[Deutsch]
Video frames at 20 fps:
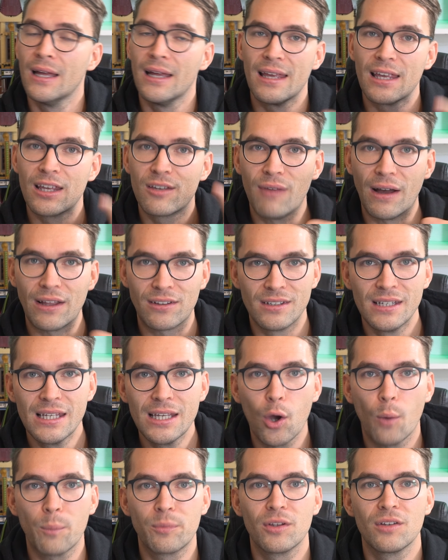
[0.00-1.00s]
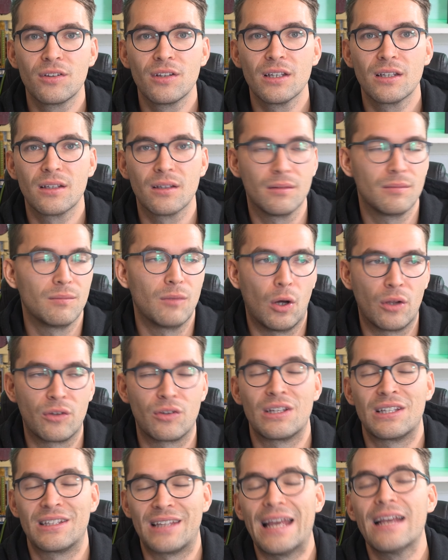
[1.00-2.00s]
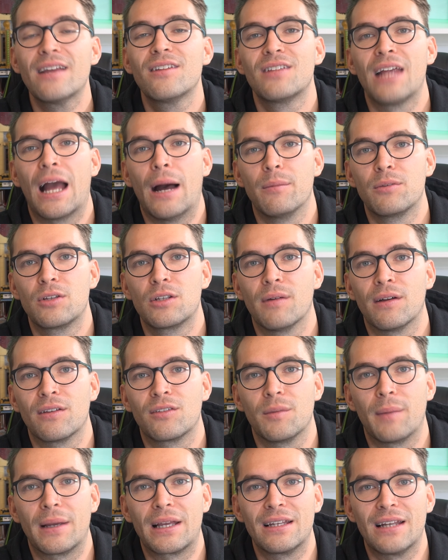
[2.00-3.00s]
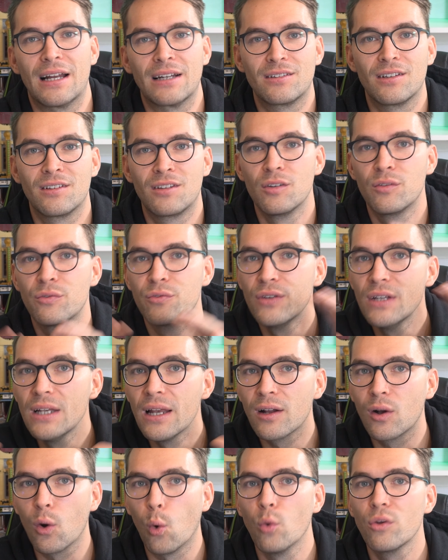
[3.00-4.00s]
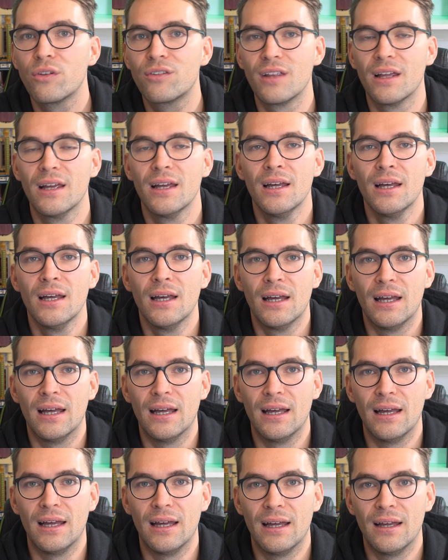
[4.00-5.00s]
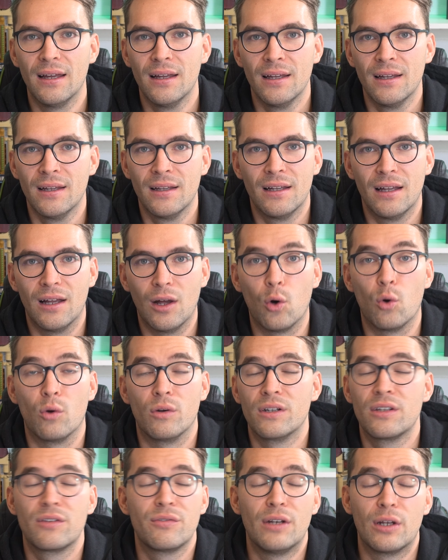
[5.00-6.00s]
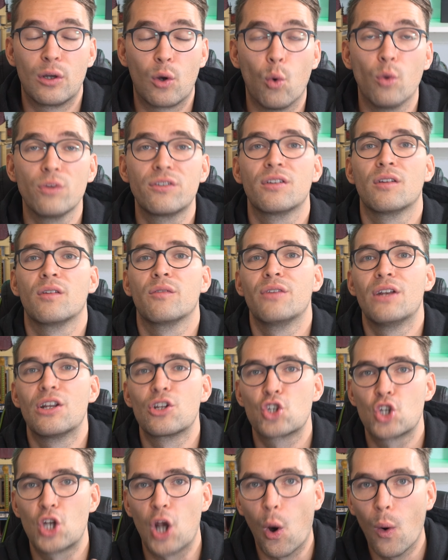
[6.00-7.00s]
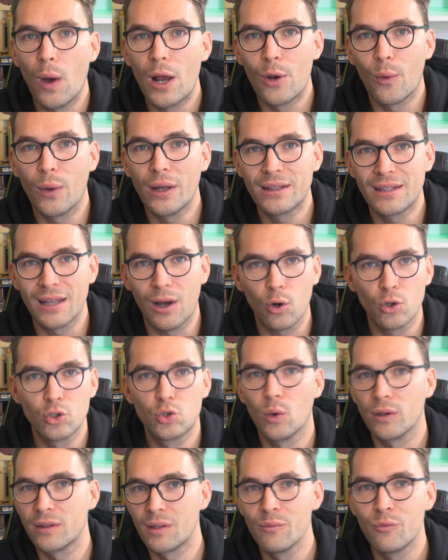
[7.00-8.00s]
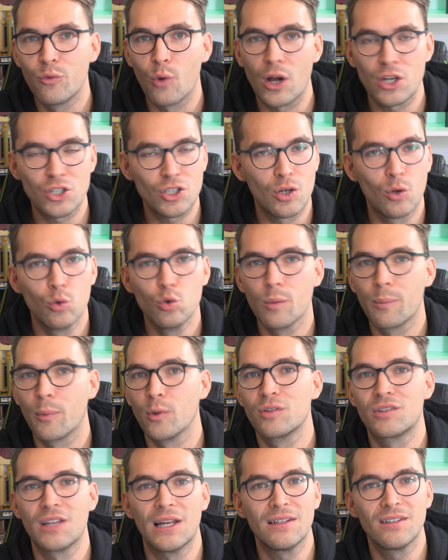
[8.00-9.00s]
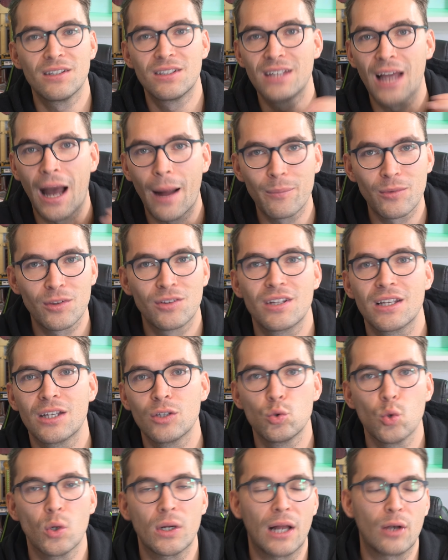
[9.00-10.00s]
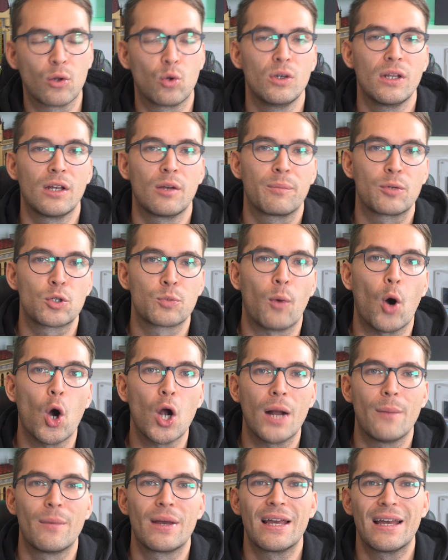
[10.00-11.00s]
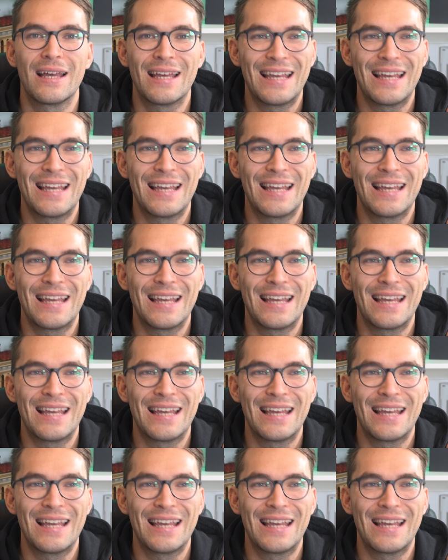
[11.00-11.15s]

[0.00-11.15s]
Ich weiß nicht, ob sie sich, also ich denke, sie haben sich was dabei gedacht. Es sind viele große äh, oh, nicht viele große, sondern viele schlaue Leute auch dort im Vorstand hundertprozentig, die haben das sicher durchkalkuliert und besprochen, aber